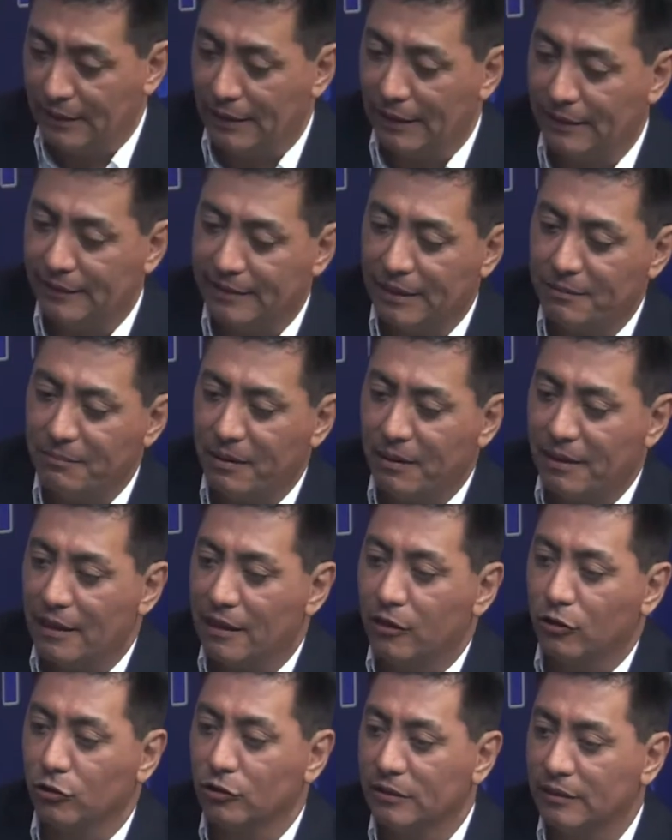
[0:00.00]
el tema de
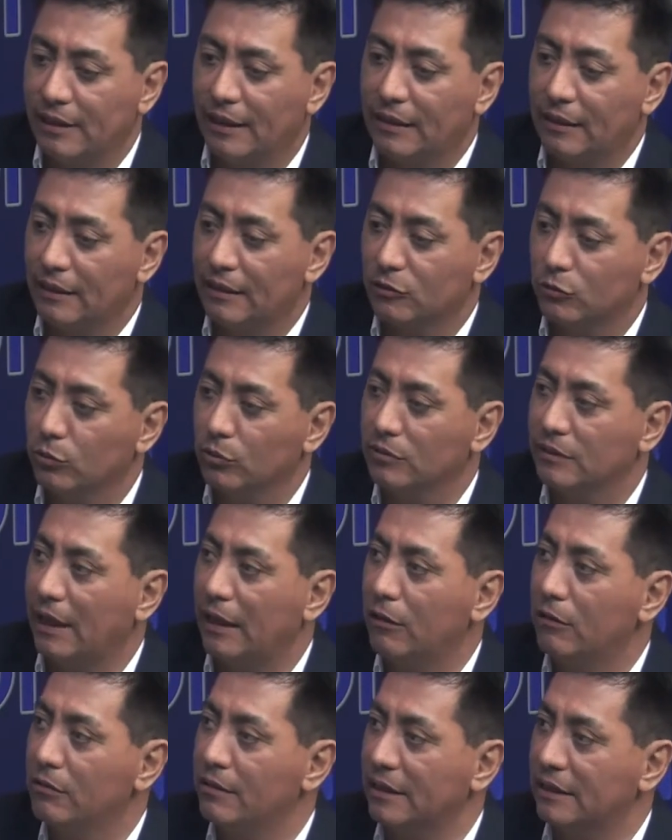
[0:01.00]
esconder
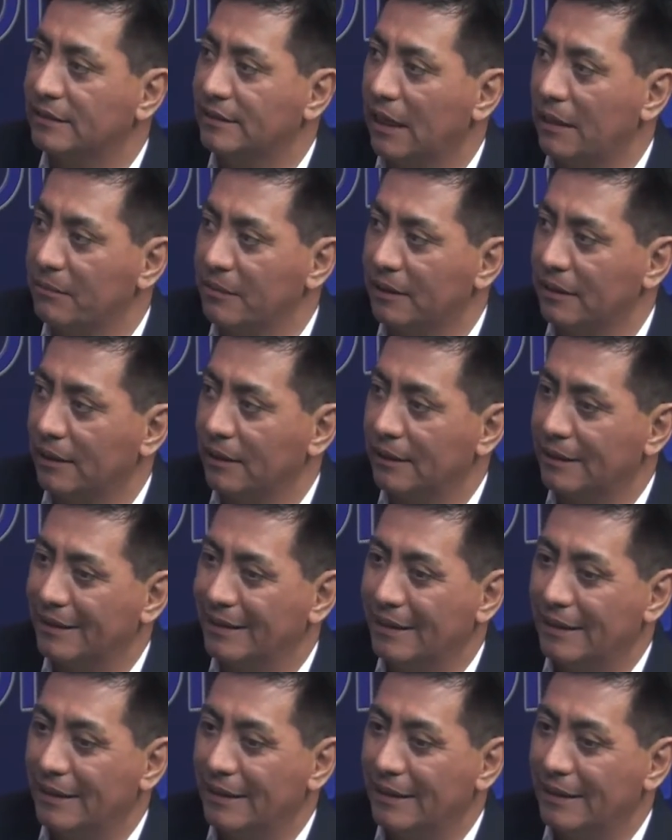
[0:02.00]
resultados de exámenes.